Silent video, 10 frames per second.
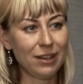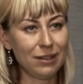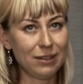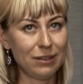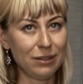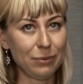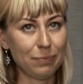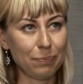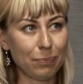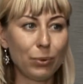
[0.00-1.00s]

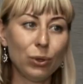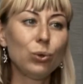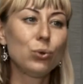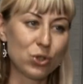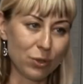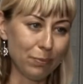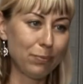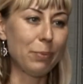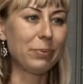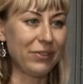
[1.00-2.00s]
эм, был лучшим
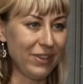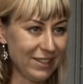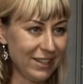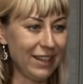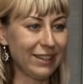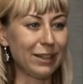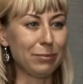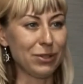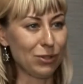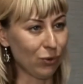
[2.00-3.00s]
по профессии
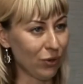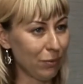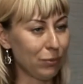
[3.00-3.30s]
электромонтером.